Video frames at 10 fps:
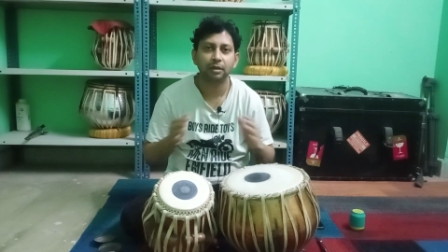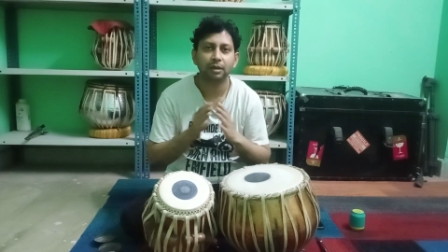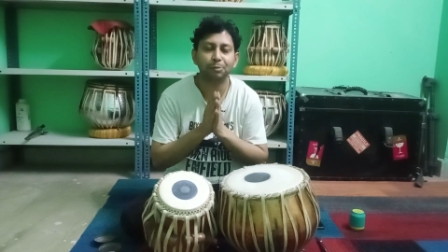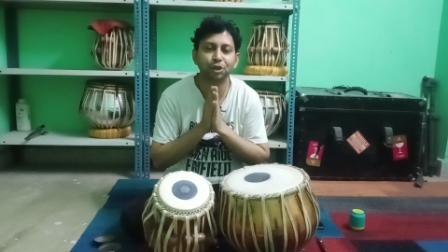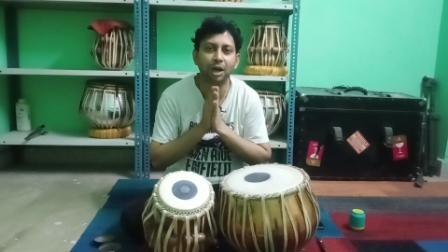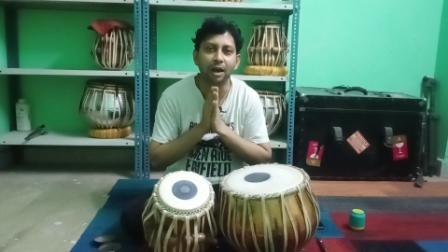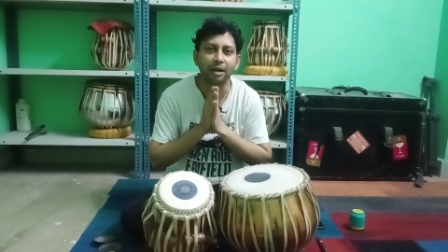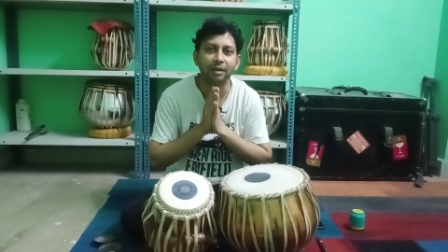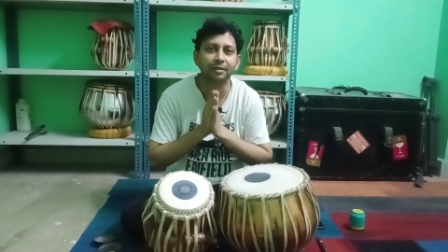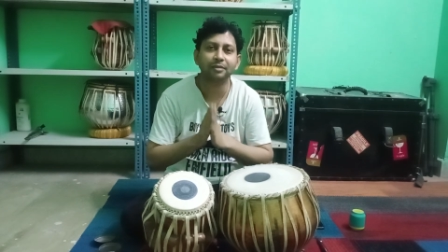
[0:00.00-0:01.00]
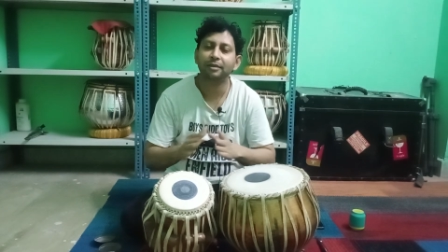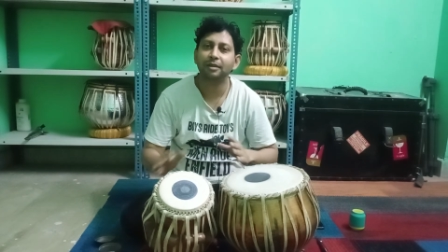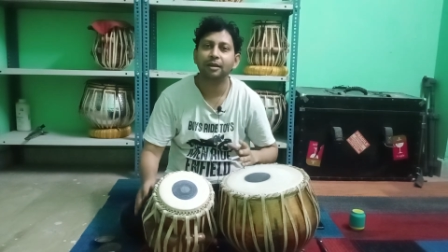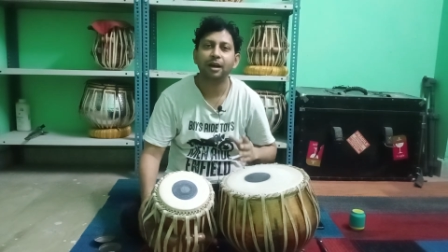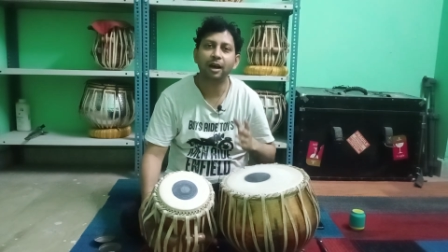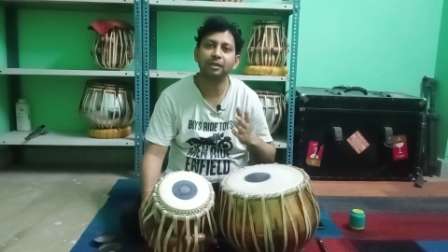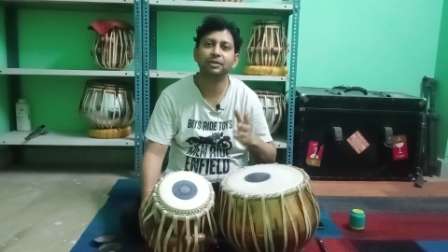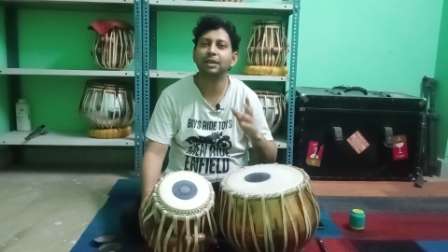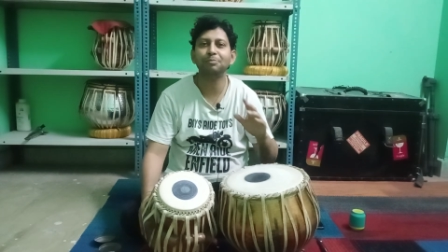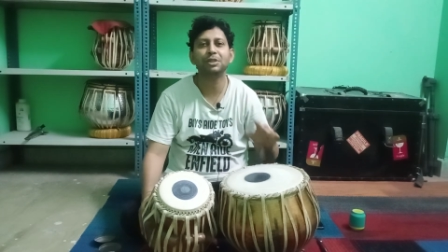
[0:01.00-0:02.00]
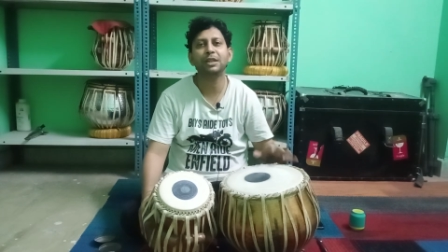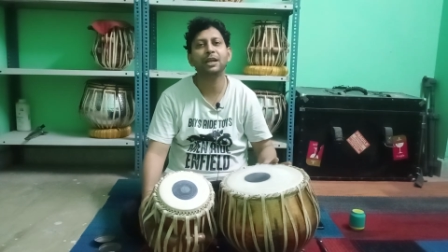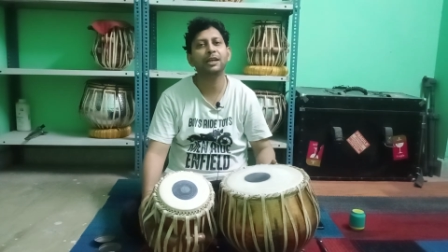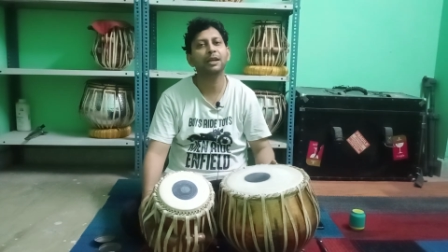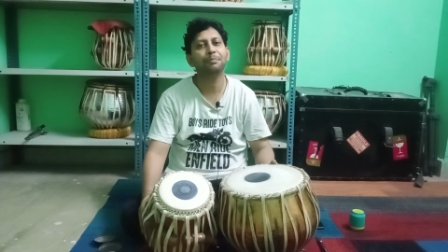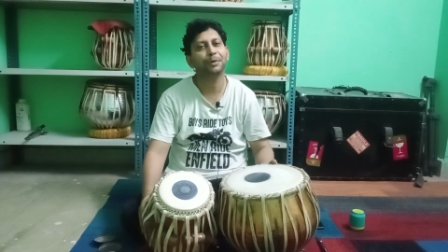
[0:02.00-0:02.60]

नमस्कार आज से हम सीखेंगे